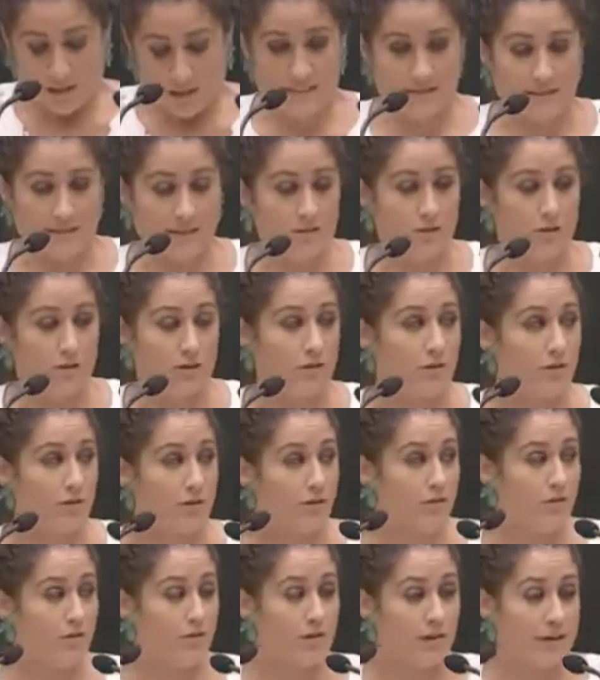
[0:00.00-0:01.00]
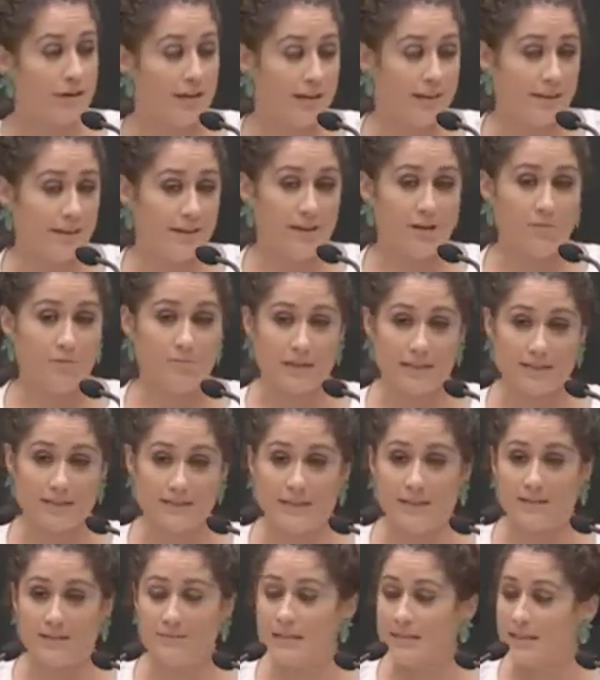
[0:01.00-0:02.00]
Es cierto que no conozco a nadie o
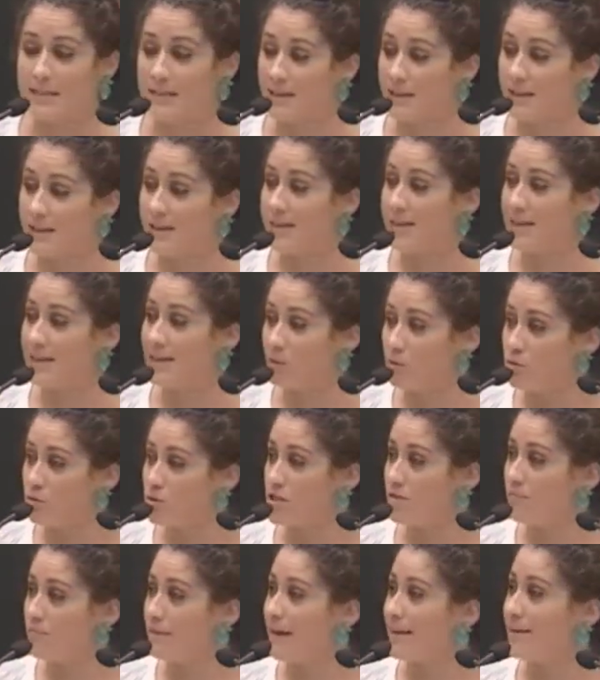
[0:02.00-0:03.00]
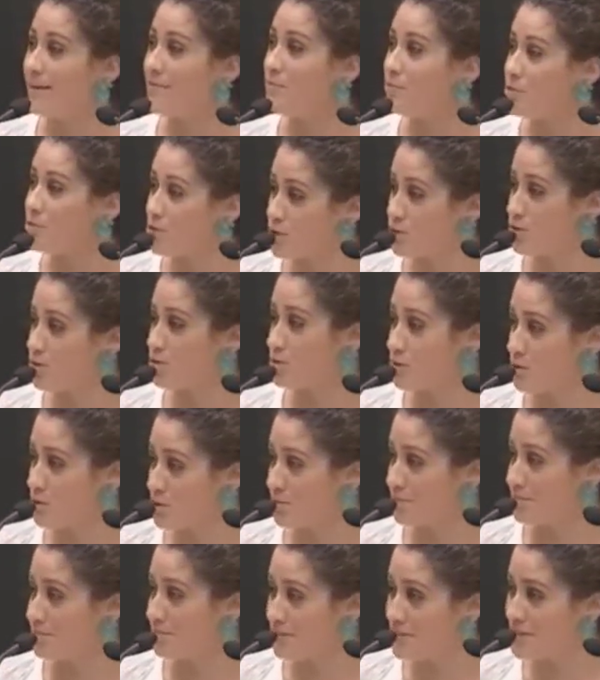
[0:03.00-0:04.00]
prácticamente a nadie que le guste pagar
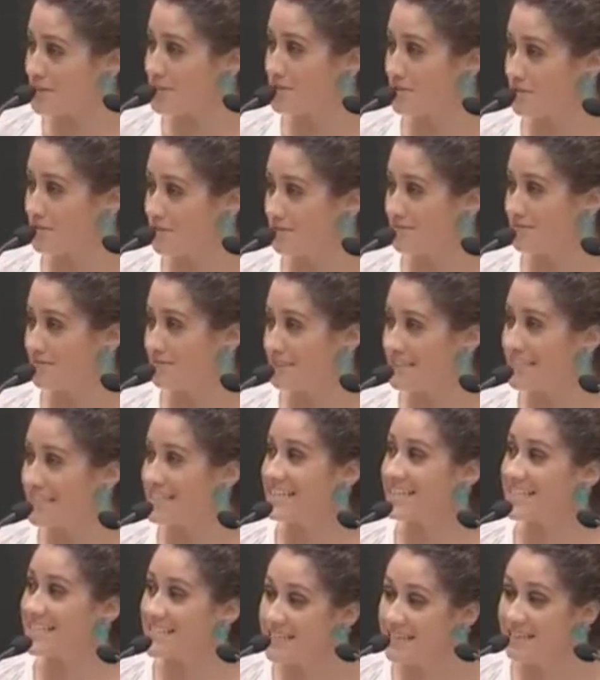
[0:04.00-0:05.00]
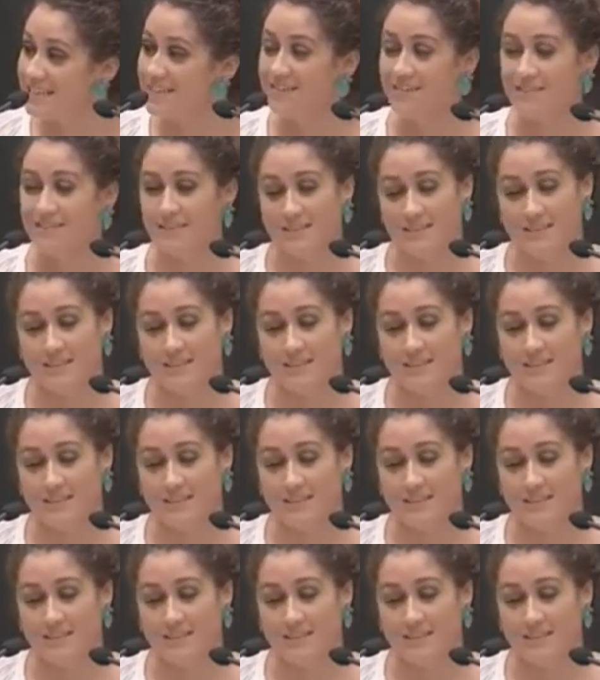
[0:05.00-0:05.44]
impuestos. Esto es así.